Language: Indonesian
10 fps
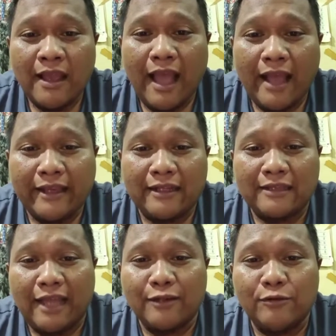agen
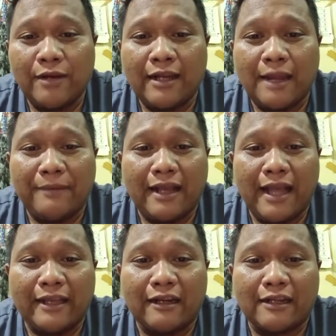ketanggungan
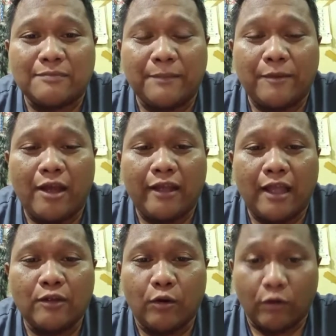apakah agen resmi PO
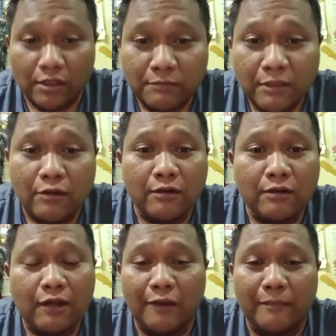Haryanto? Oh resmi
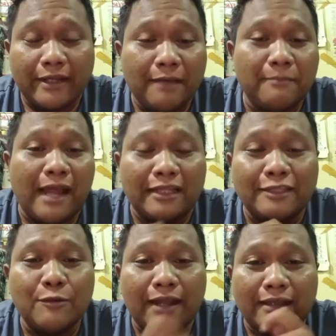dong. Kalau mereka berani
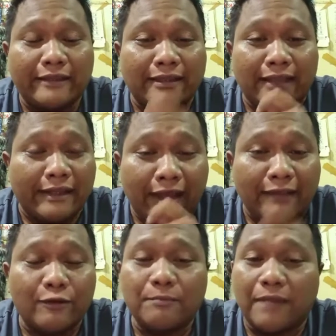jualan tiket
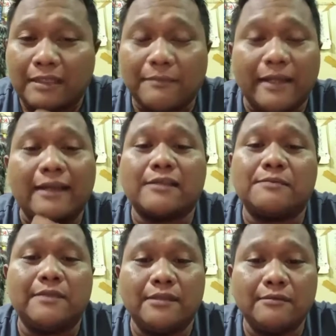Haryanto berarti mereka
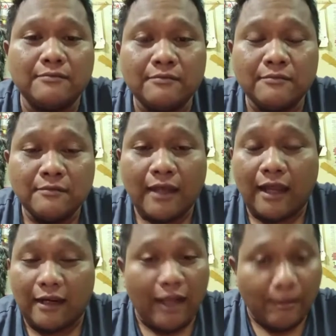resmi.
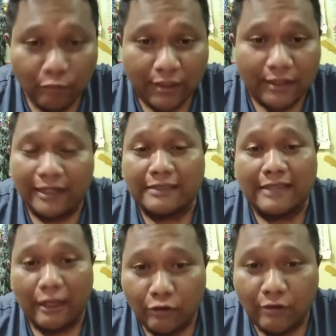Karena nggak mungkin ada calo